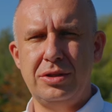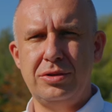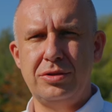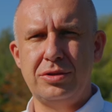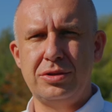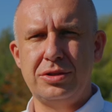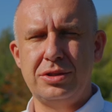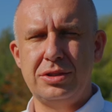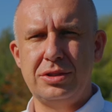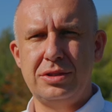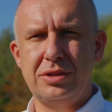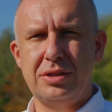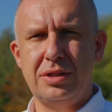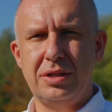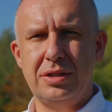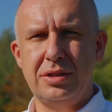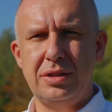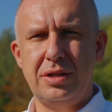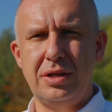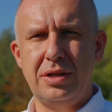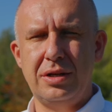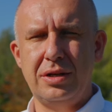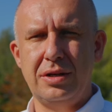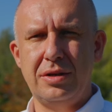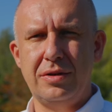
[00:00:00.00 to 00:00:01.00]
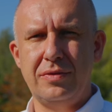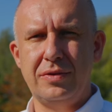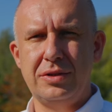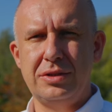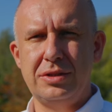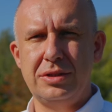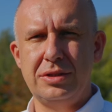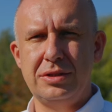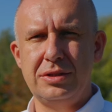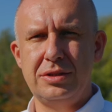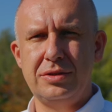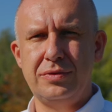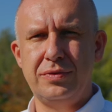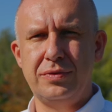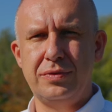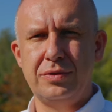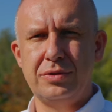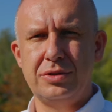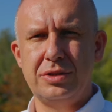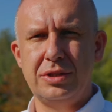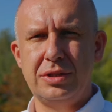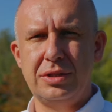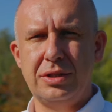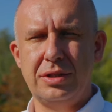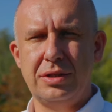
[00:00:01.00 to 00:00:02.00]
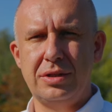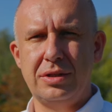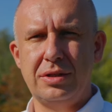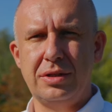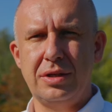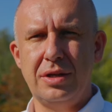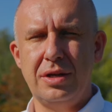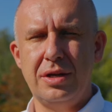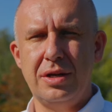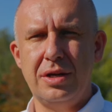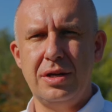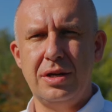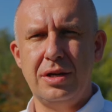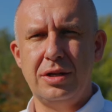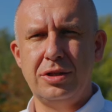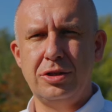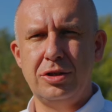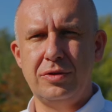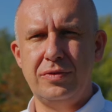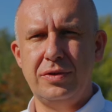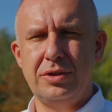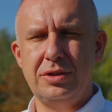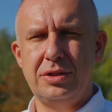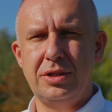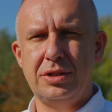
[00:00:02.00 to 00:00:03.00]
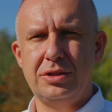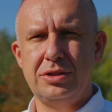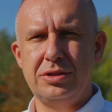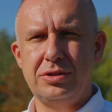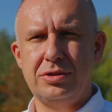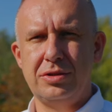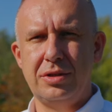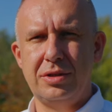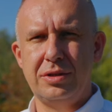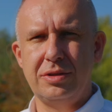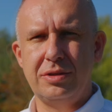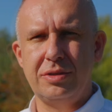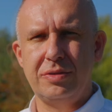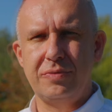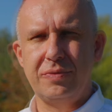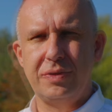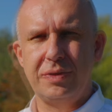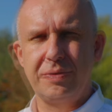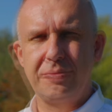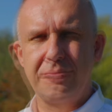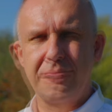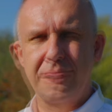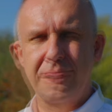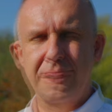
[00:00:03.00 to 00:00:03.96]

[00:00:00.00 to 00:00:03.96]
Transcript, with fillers: korzystne dla właśnie stworzenia nowej tężni salonkowej.